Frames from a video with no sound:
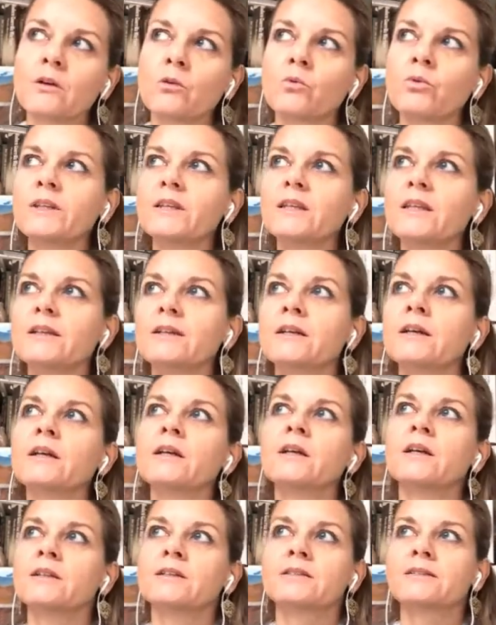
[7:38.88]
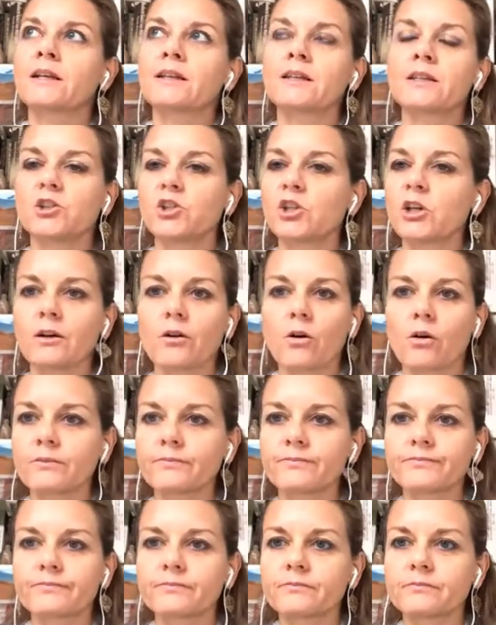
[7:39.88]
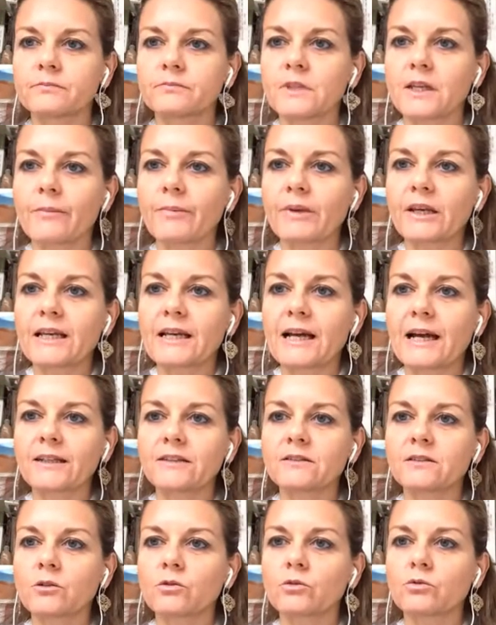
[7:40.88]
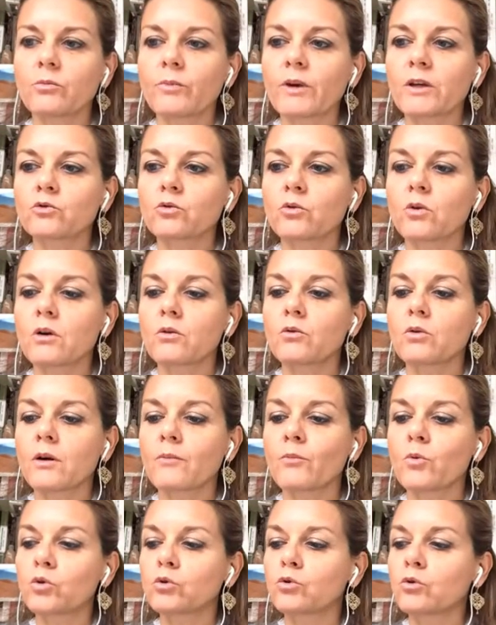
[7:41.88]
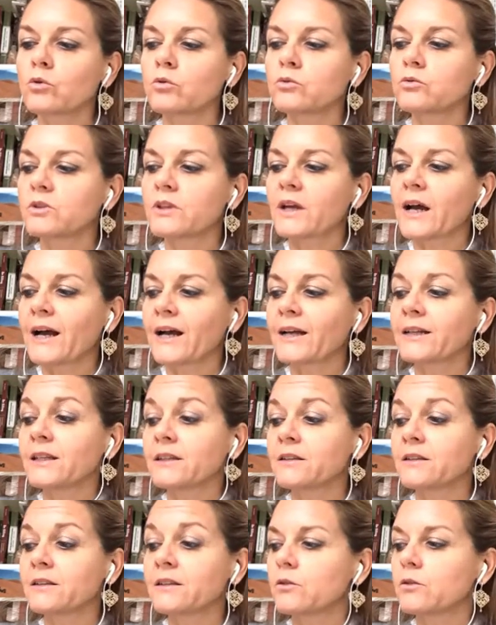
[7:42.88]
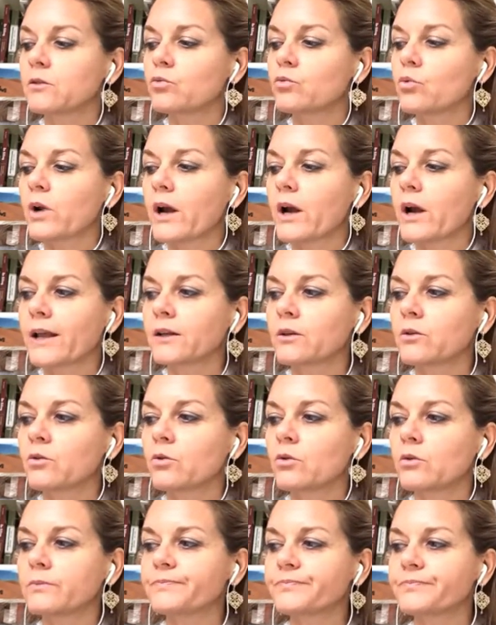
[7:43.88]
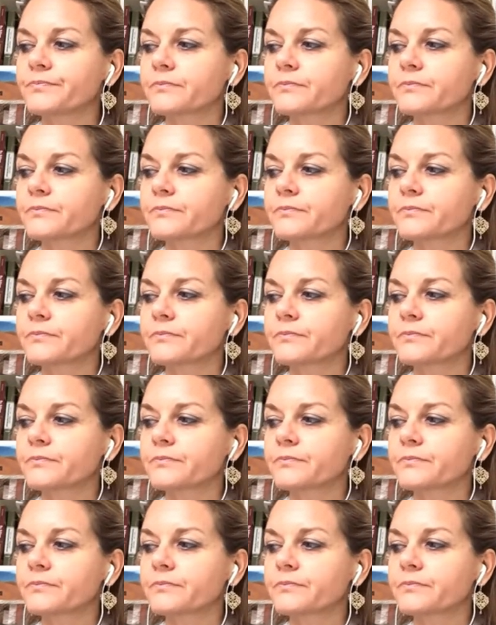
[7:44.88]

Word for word: Quindi strategia no, gli americani secondo me sono ancora molto lontani, addirittura hanno